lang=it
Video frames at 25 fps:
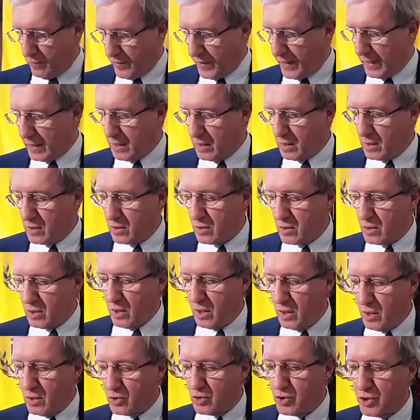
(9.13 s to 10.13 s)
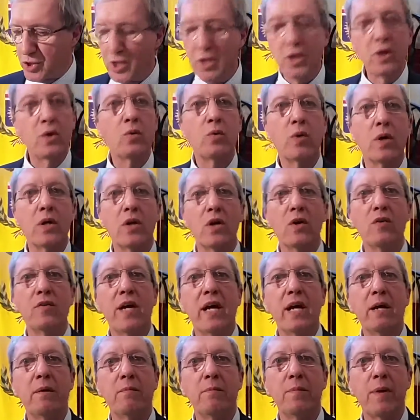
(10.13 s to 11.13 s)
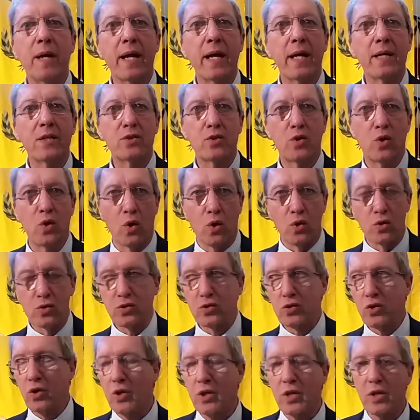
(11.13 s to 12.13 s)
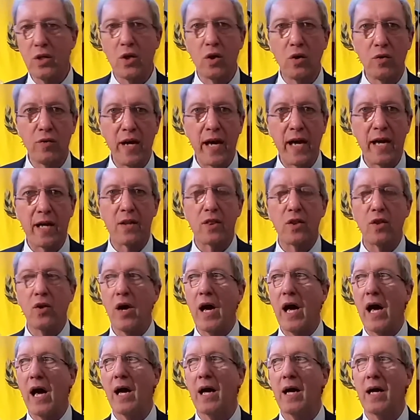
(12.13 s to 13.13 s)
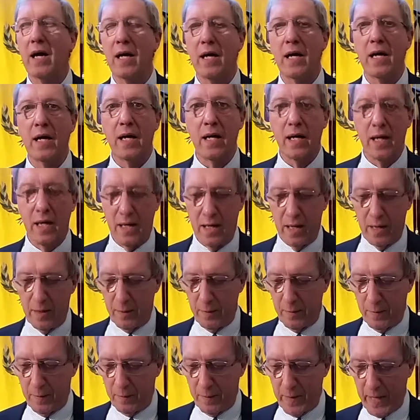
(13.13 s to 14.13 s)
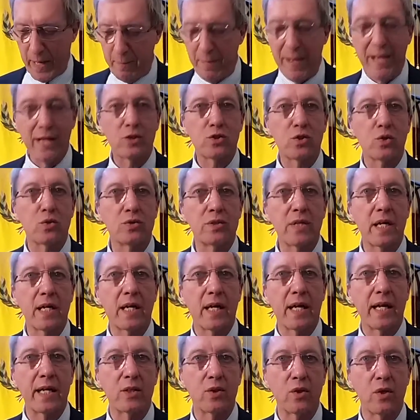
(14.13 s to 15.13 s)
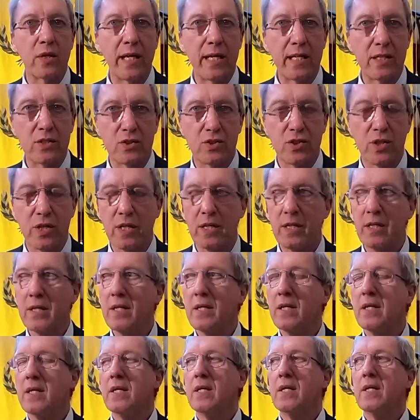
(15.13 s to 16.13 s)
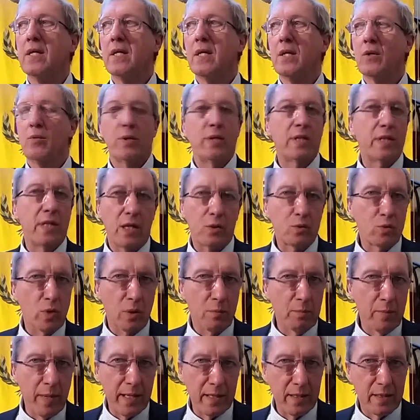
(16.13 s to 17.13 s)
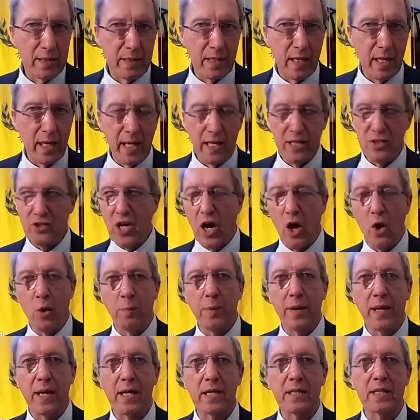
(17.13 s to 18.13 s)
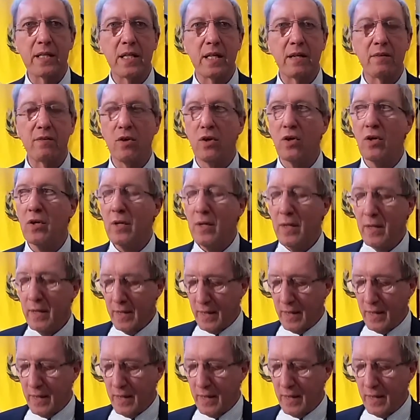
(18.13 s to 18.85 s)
25 novembre scorso il governo ha eh, emesso un decreto legge, quindi attualmente è già operativo,